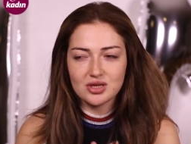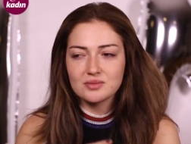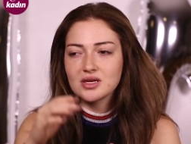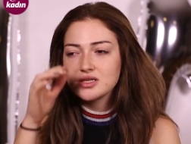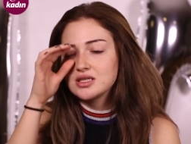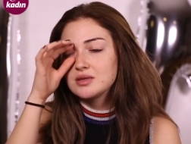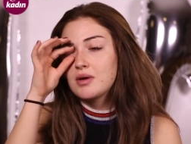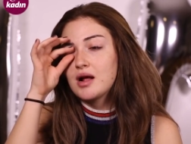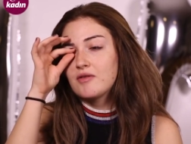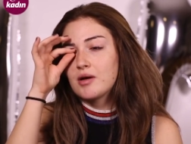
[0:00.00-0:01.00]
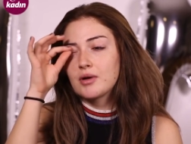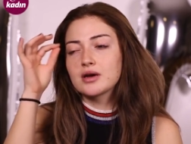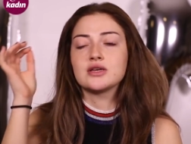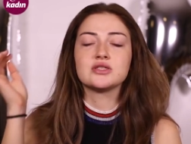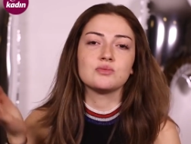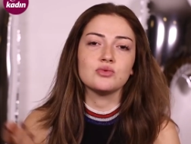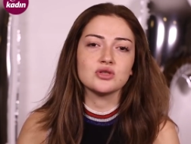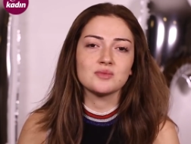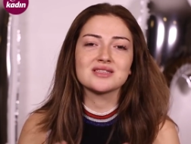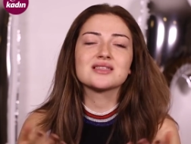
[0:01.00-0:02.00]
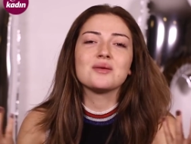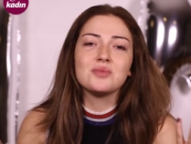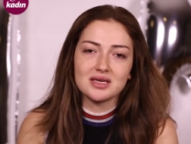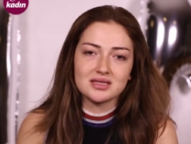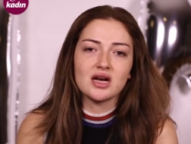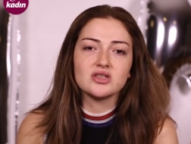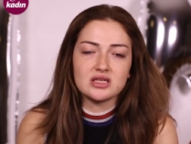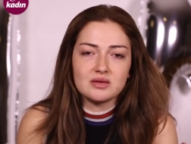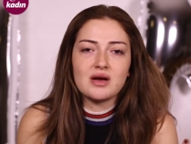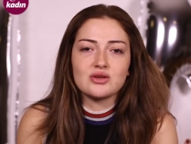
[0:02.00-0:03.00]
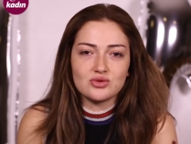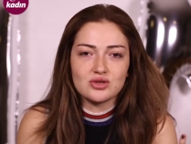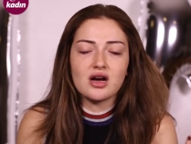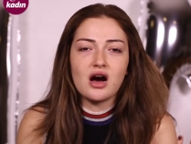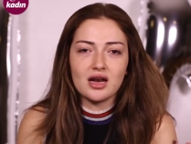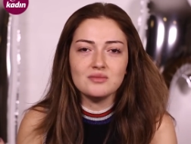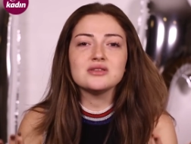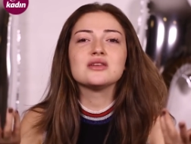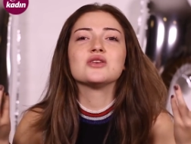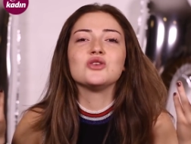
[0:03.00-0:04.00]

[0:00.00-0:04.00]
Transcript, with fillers: Hocam sadece rimel var makyaj yapıyoruz ama tabii ki sadece rimel sürecek halimiz